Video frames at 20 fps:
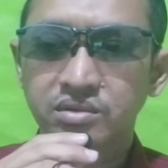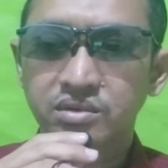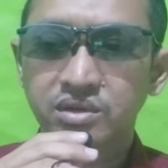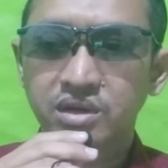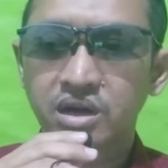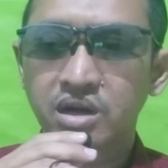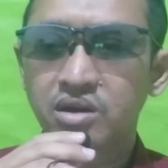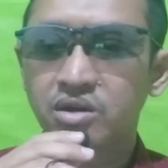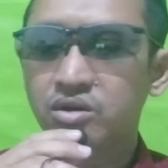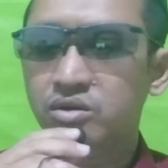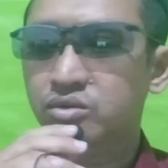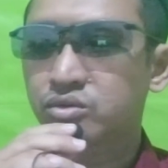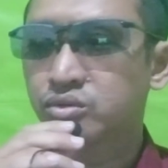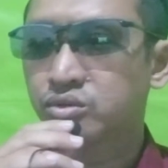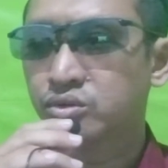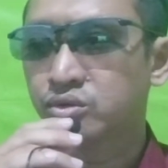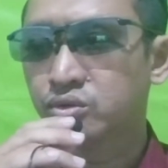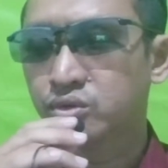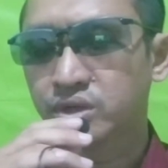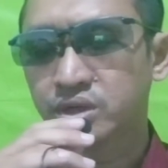Kalau
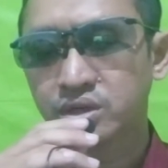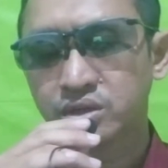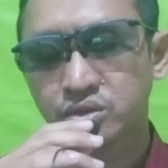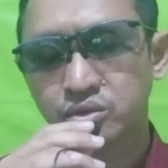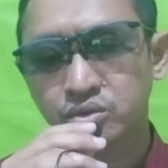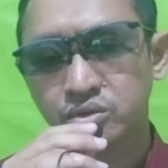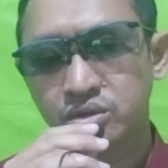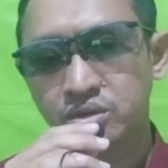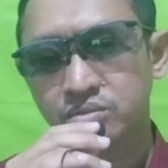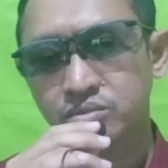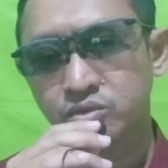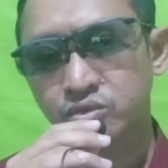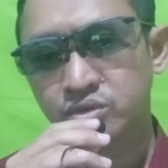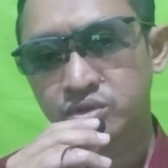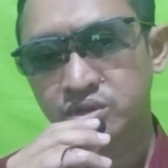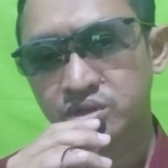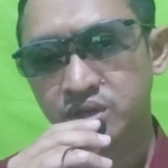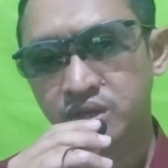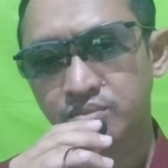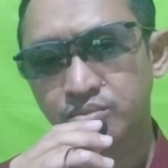guru itu
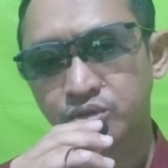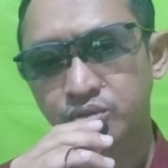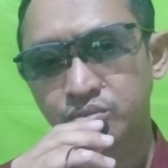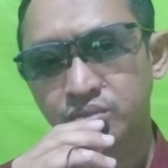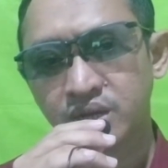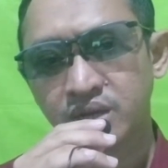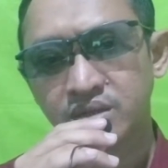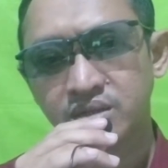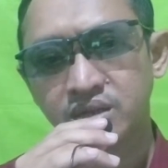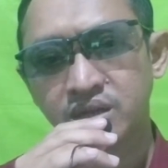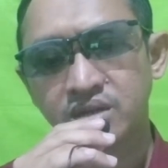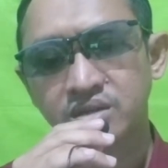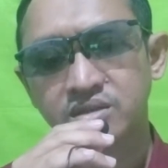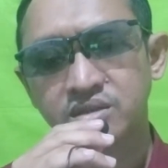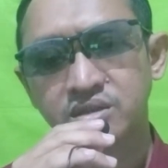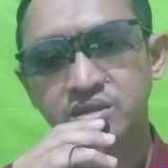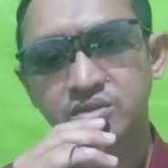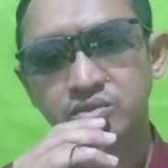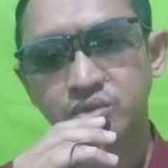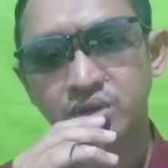kemudian memandang
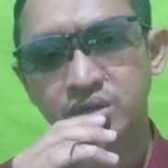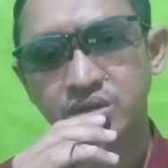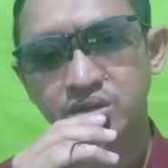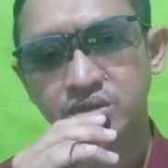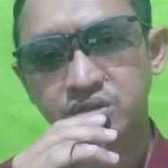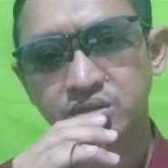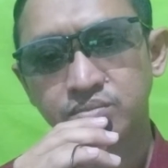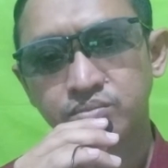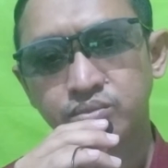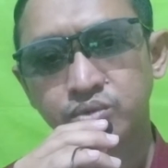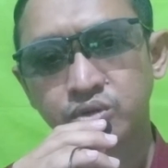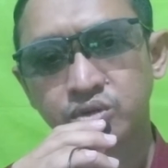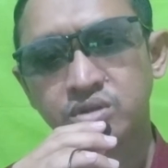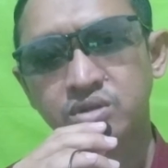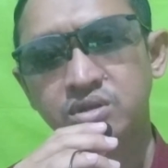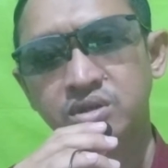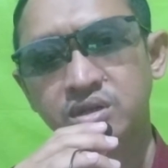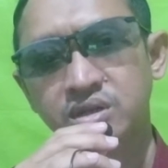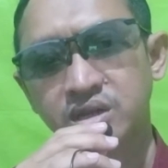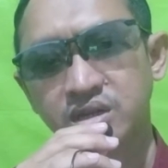siswa tersebut
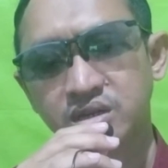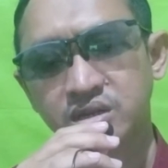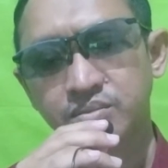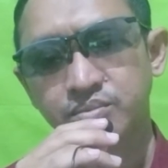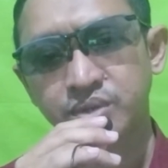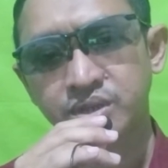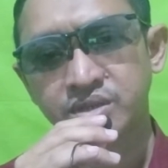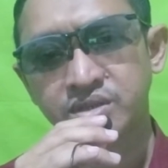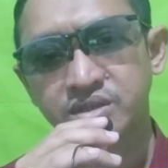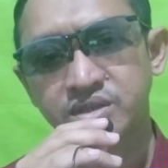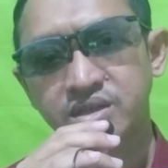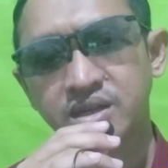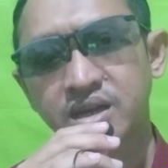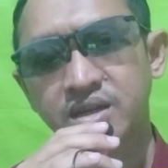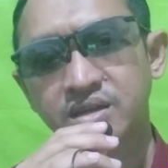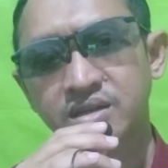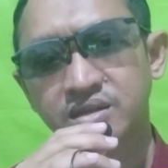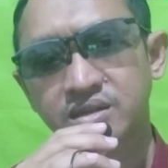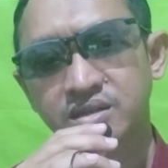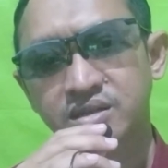dengan
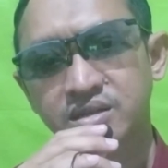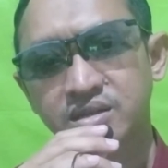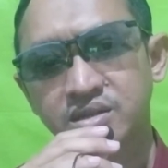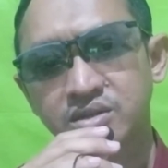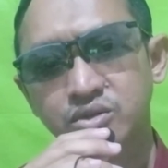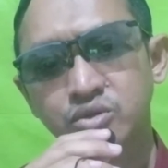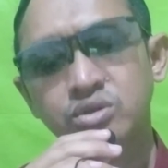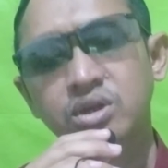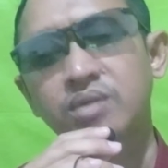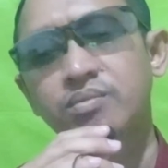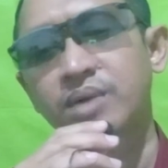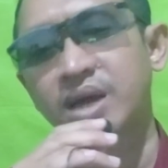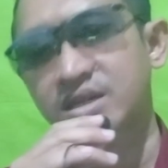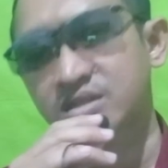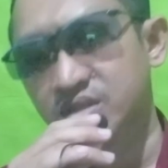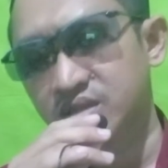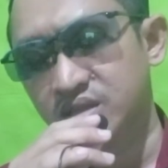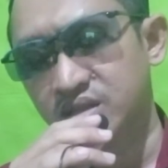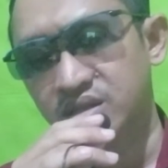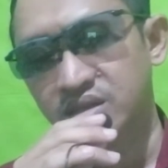kebencian, sudah
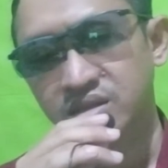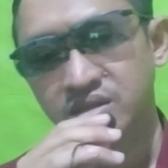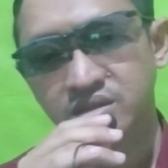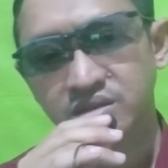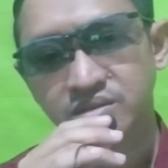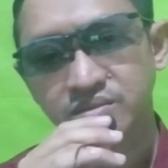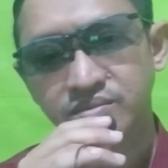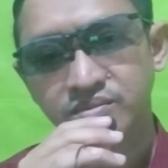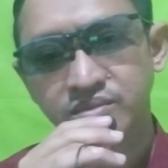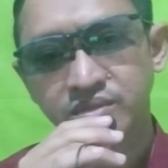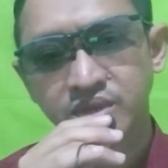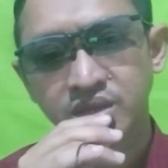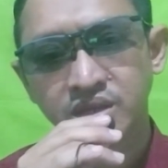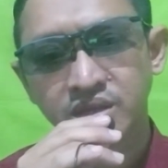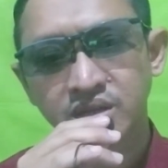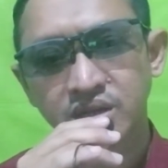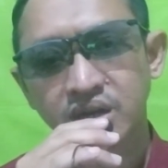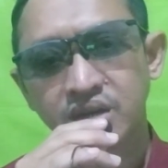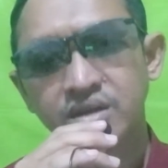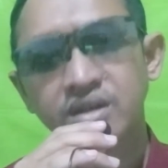pasti
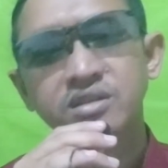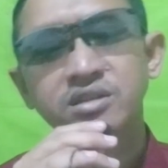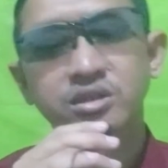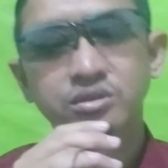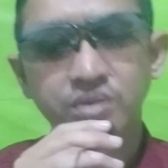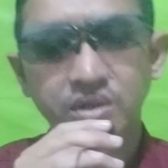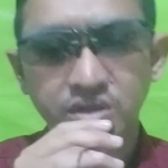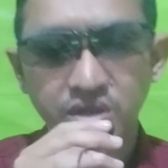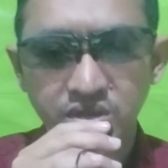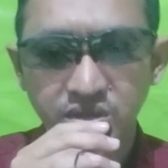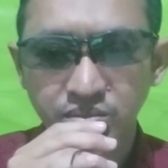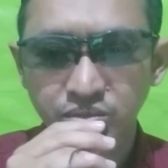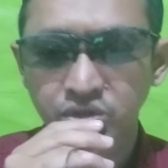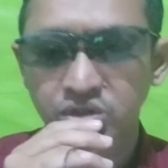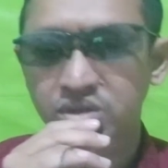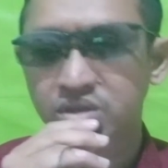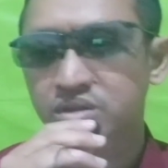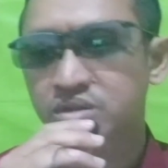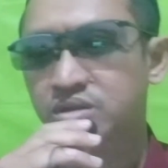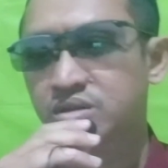karena siswa
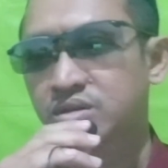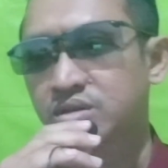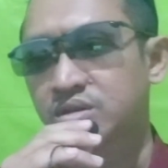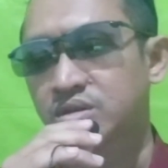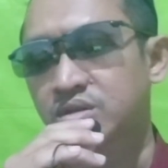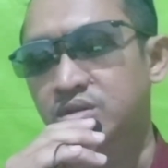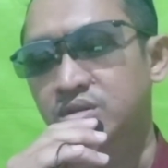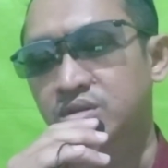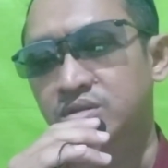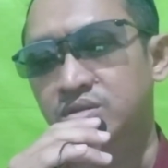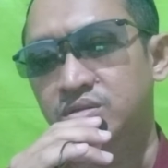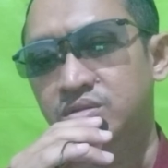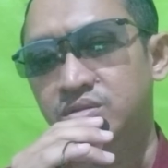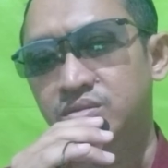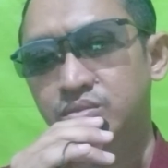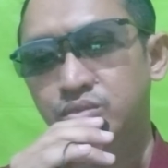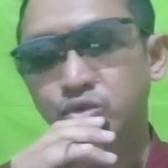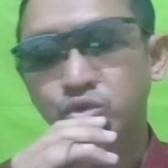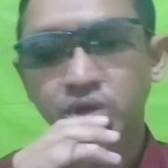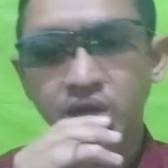tersebut
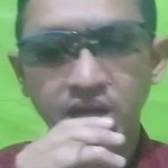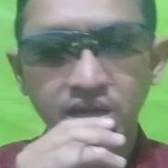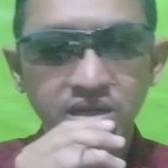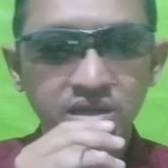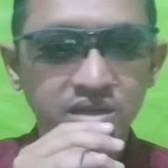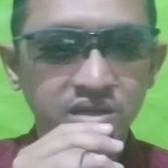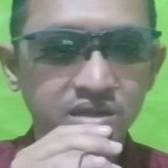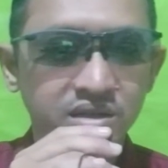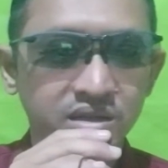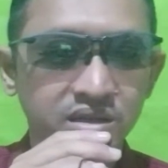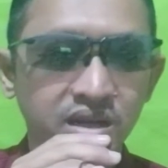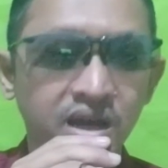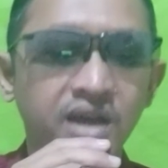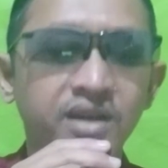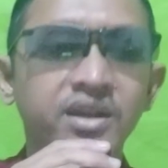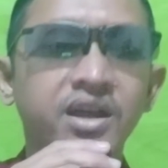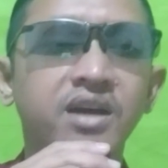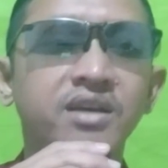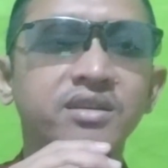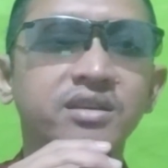bukan
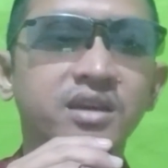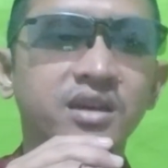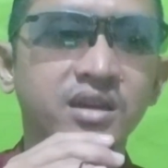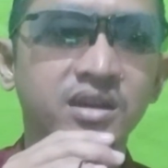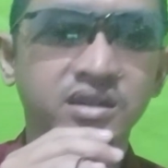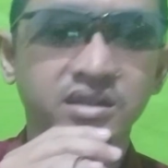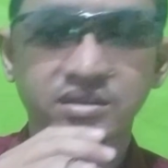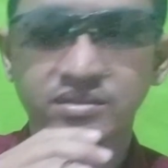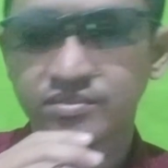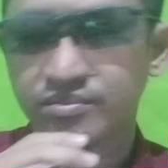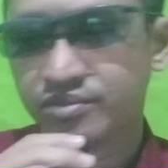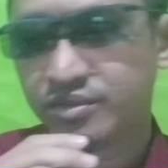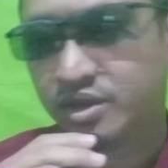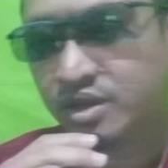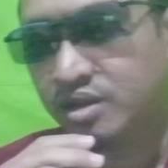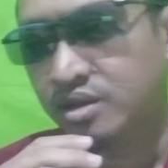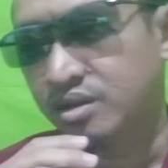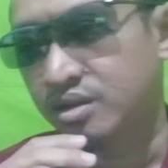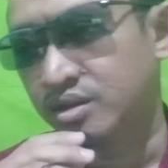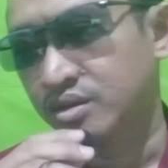anaknya,
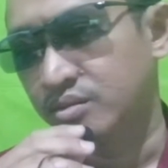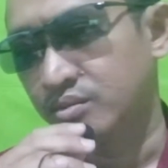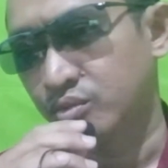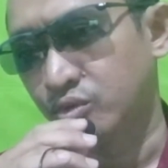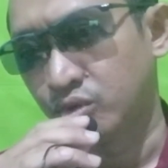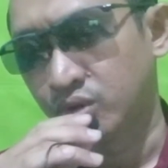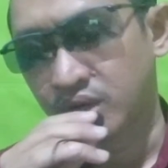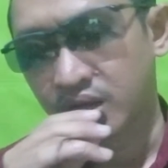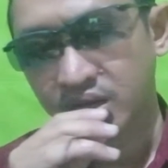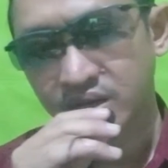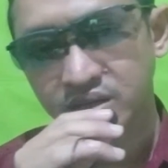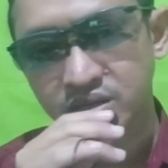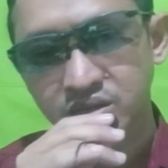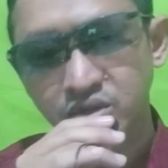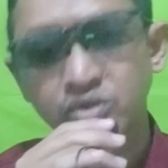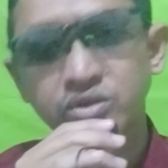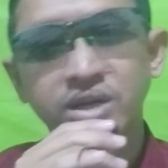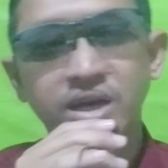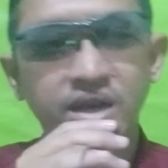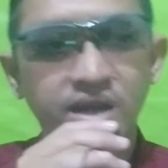bukan
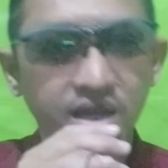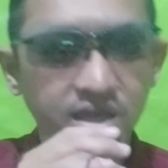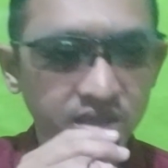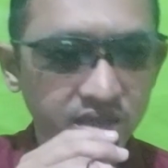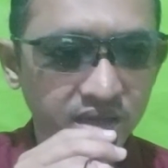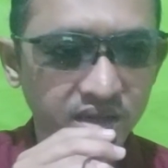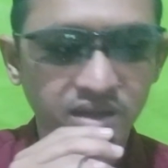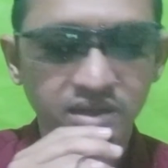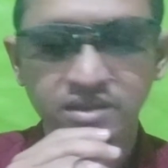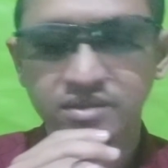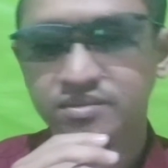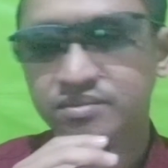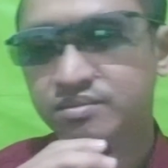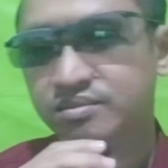saudaranya.